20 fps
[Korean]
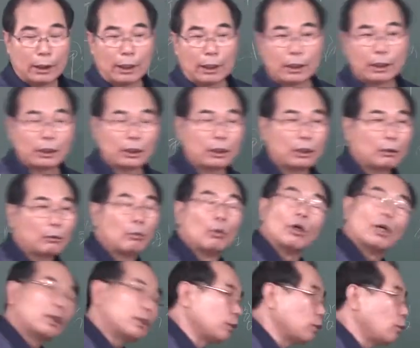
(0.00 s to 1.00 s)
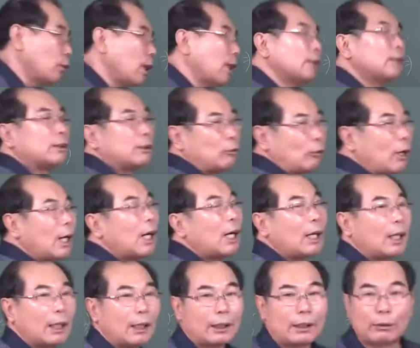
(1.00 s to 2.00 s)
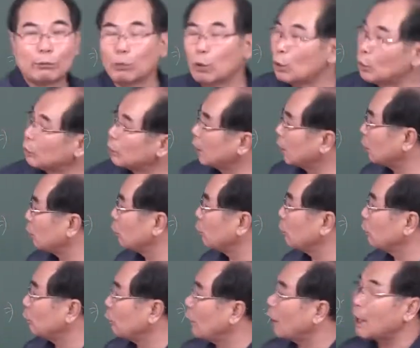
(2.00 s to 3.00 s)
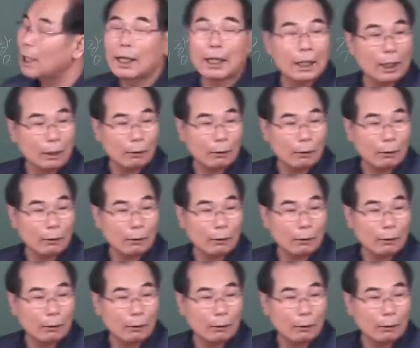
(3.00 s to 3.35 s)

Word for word: 아니 뭐 아니 화는 화. 목은 아니고 화가.